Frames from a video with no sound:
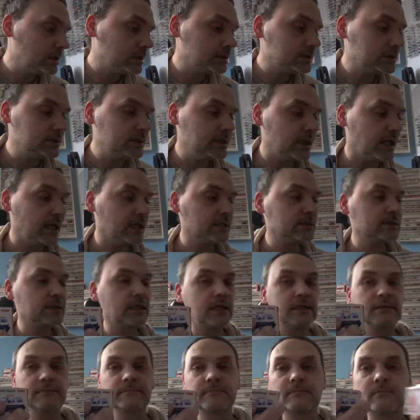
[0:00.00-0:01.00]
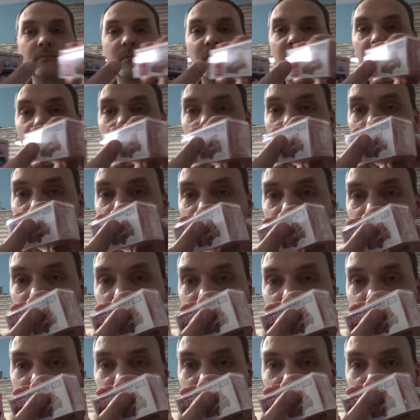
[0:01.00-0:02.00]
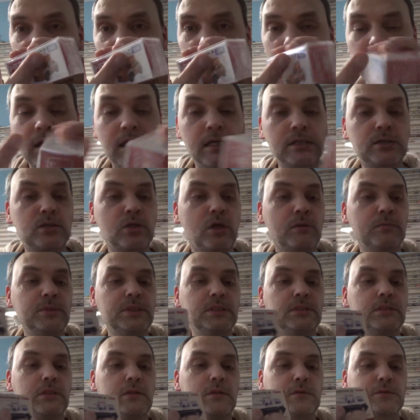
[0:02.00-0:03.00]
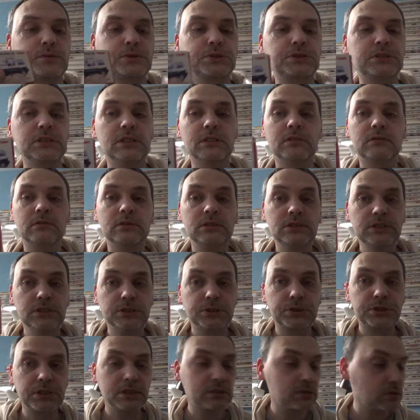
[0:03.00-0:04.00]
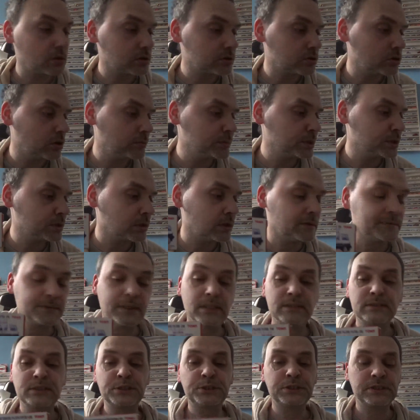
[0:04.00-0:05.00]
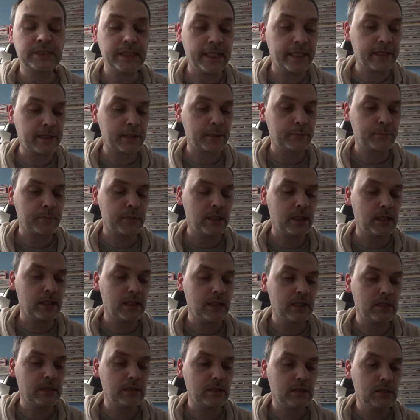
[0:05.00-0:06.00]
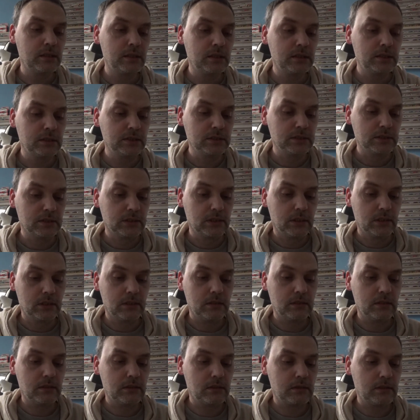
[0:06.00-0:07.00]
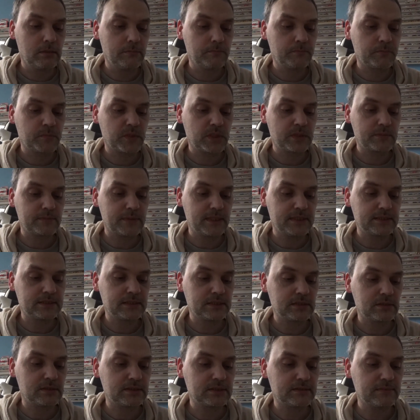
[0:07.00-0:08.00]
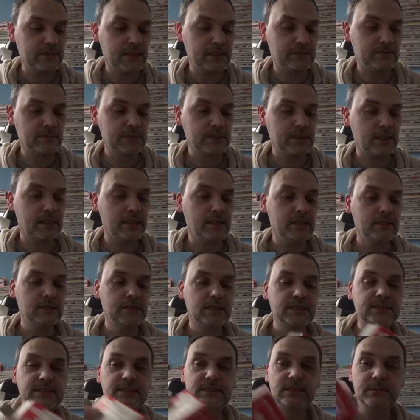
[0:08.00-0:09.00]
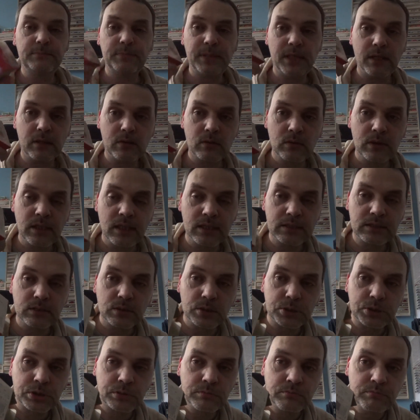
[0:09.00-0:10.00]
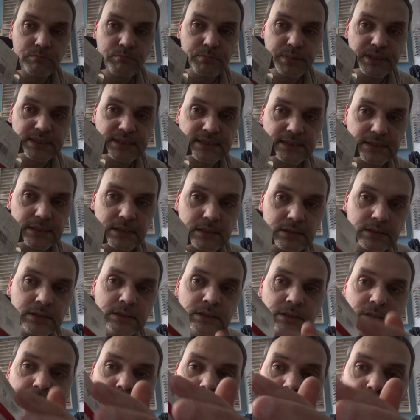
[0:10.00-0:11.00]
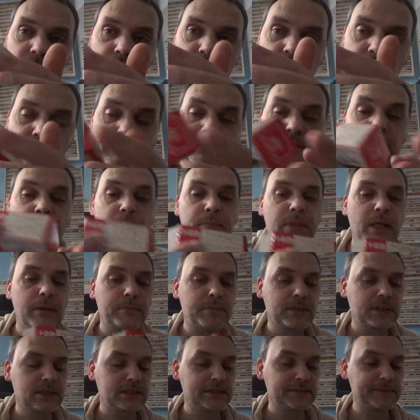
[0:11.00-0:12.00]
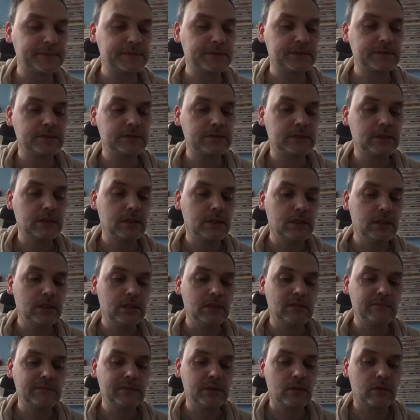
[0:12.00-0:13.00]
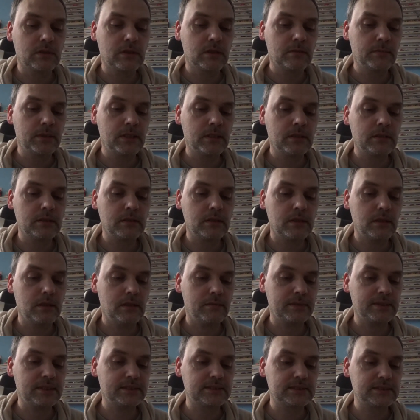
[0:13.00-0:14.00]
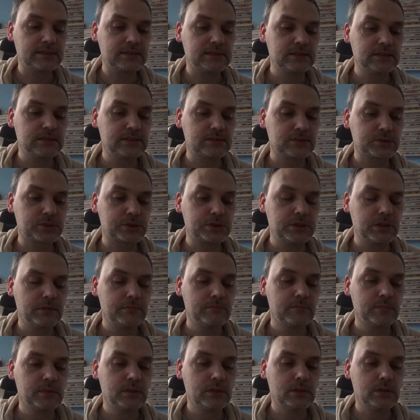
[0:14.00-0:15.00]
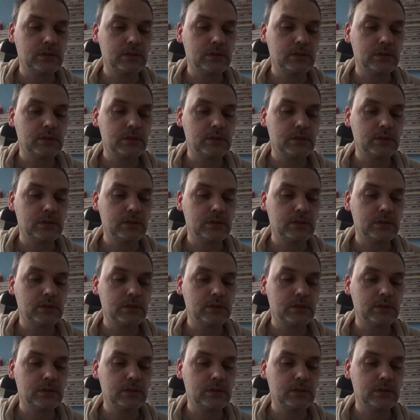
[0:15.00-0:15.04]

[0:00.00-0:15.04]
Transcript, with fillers: Die anderen haben Dagara Tommy draufstehen. Hier steht noch Tommy drauf. Also ich denke mal, ähm, ich weiß nicht aus welchem Jahr er ist. Die Packung hat auch schon ein bisschen hier Farbabgriffe, wie auch immer. Aber das ist nicht so schlimm.